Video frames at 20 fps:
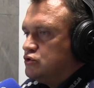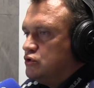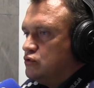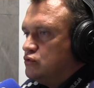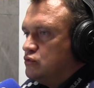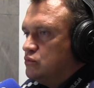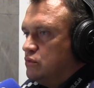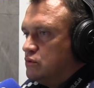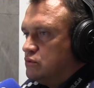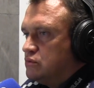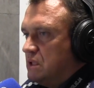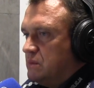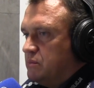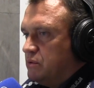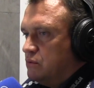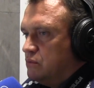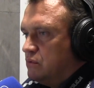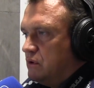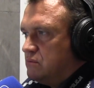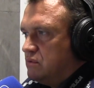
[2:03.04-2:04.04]
Sądu, bo tutaj
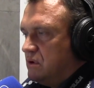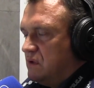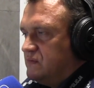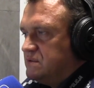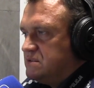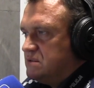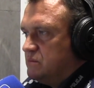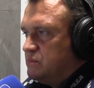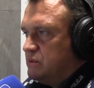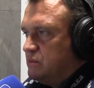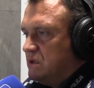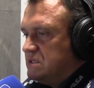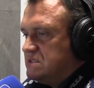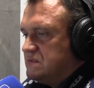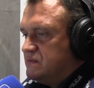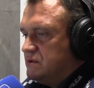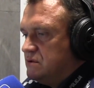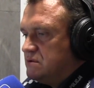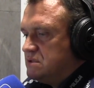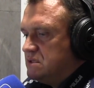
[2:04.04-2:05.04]
prokuratura wystąpiła
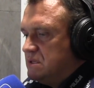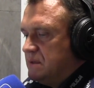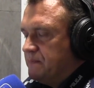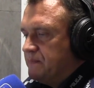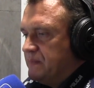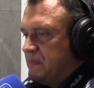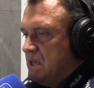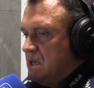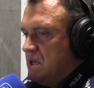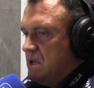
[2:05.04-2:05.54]
z wnioskiem